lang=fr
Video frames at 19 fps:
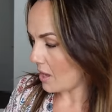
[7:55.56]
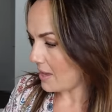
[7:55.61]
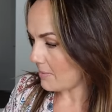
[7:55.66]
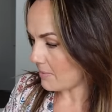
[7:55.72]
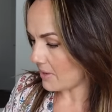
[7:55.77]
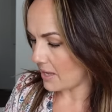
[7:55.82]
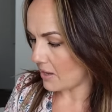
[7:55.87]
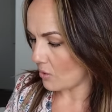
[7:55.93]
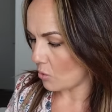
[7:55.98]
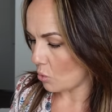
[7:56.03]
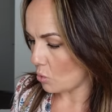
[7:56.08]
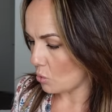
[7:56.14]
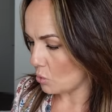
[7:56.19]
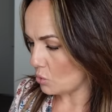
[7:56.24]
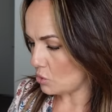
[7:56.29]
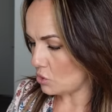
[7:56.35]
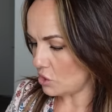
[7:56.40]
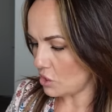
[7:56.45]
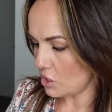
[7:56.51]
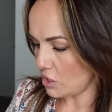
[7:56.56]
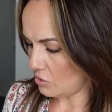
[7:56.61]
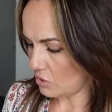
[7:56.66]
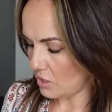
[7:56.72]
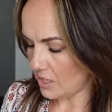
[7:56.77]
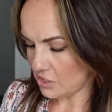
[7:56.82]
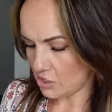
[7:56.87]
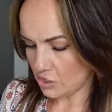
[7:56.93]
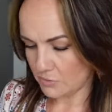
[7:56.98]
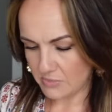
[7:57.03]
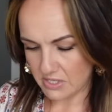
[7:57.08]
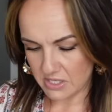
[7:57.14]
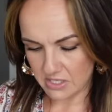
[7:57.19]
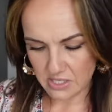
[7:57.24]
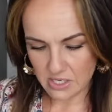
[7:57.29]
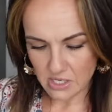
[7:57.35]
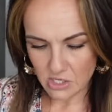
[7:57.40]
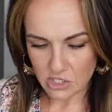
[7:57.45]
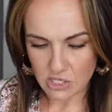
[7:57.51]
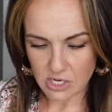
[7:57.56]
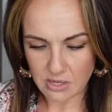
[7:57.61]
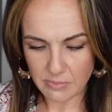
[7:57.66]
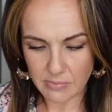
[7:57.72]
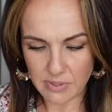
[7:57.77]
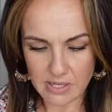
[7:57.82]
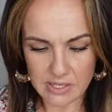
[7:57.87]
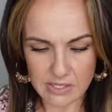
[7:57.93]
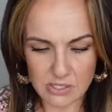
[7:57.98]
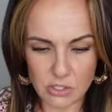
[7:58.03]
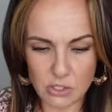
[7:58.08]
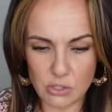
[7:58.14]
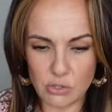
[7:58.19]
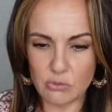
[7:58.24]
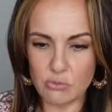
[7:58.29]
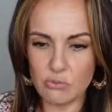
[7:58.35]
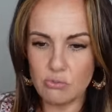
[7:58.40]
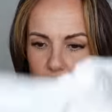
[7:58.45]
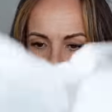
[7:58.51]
Emery Rose. Encore un chemisier, j'ai l'impression.